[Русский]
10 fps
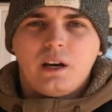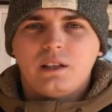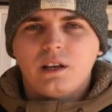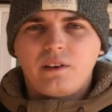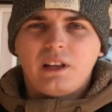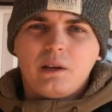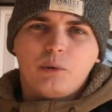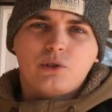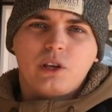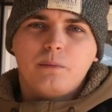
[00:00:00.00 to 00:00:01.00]
А
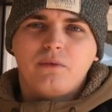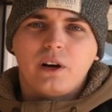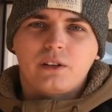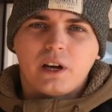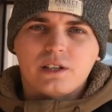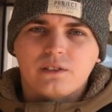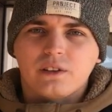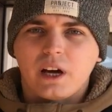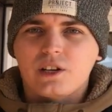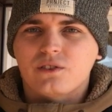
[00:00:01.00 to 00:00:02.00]
деревянные бруски бывают
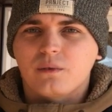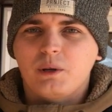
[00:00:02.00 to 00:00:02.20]
разного качества,